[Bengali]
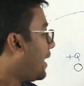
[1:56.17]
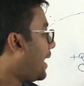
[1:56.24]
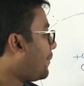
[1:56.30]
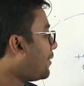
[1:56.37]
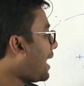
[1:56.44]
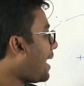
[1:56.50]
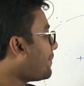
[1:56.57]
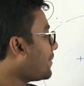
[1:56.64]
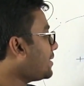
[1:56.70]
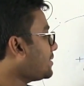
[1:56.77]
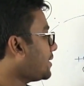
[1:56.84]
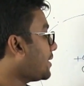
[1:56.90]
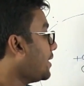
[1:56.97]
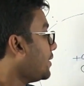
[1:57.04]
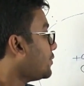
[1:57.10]
এবং আমরা
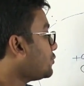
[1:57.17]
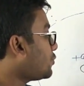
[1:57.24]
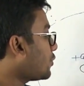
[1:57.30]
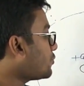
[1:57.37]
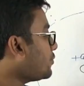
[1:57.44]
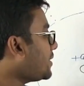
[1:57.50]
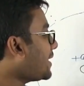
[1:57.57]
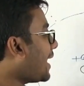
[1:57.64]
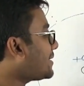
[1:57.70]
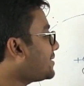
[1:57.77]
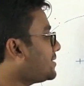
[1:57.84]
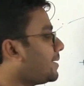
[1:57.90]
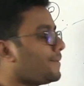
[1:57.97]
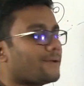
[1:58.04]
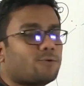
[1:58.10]
জানি যতই কাছে
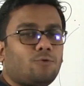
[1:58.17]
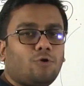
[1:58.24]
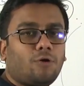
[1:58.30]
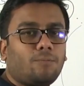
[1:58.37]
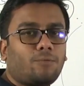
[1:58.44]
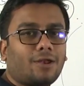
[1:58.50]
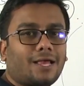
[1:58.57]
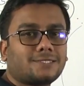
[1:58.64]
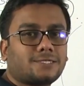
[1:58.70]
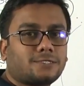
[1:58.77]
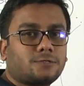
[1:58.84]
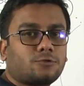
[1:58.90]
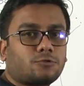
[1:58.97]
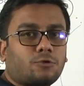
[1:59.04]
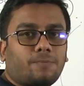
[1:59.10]
যাবে কুলম বল আস্তে
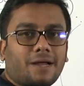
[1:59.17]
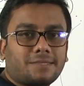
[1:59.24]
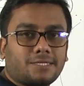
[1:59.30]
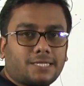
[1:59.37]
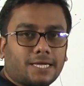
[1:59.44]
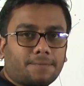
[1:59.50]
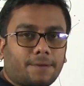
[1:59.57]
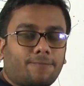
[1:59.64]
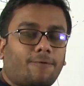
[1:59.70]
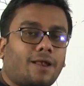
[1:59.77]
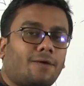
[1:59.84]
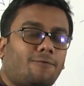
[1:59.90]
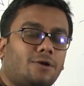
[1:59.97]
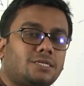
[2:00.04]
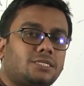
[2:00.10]
আস্তে তত বাড়তে থাকবে
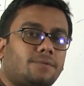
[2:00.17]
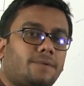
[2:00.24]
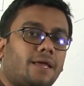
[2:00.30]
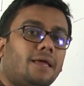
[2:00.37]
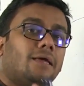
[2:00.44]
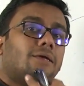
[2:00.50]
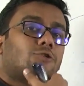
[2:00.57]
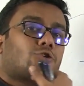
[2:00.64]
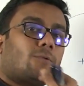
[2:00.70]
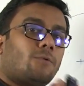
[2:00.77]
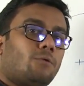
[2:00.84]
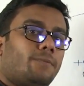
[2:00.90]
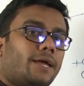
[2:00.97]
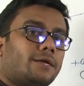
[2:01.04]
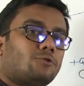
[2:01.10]
ফলাফল হিসেবে
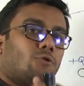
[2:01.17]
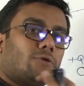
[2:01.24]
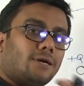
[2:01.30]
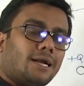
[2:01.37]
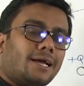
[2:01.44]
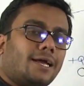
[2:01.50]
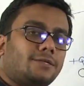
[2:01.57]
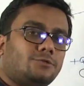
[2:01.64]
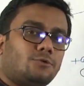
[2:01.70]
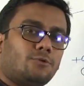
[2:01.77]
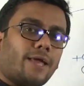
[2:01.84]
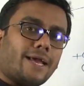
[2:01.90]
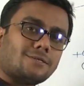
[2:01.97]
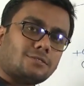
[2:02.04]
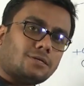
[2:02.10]
সমবেগ ধরে রাখার জন্য
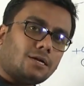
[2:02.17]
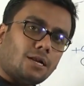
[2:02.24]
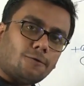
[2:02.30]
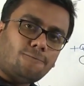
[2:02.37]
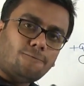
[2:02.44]
এক্সটার্নাল